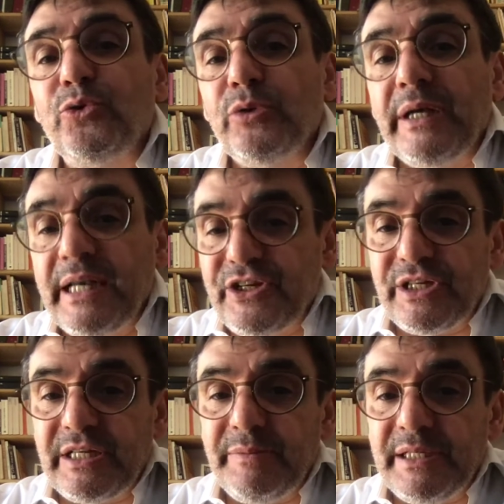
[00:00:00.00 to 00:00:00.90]
toute
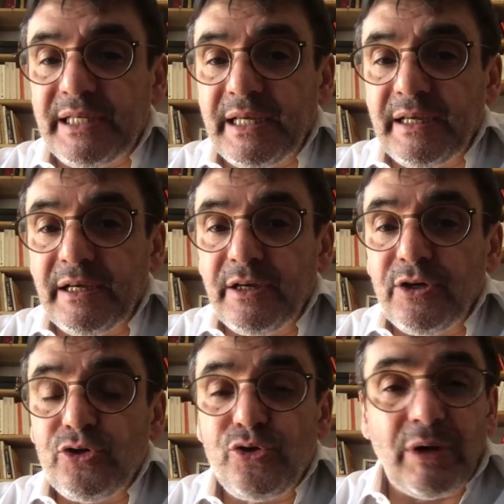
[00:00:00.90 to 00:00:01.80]
légitimité
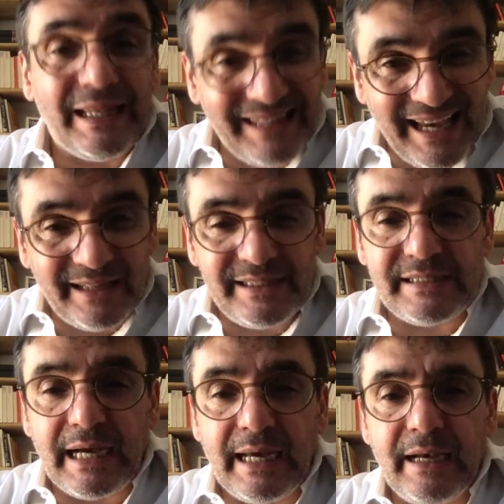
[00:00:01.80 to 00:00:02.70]
sur la terre
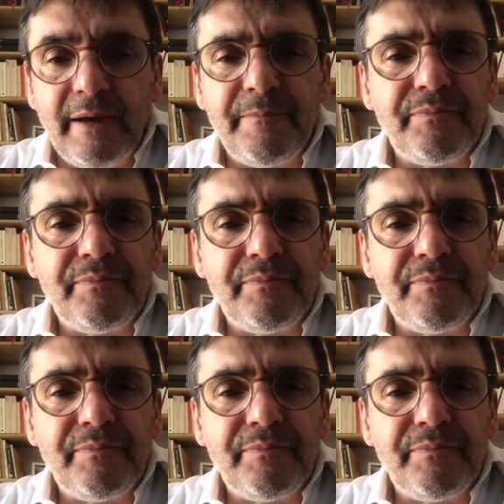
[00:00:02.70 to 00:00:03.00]
d'Israël,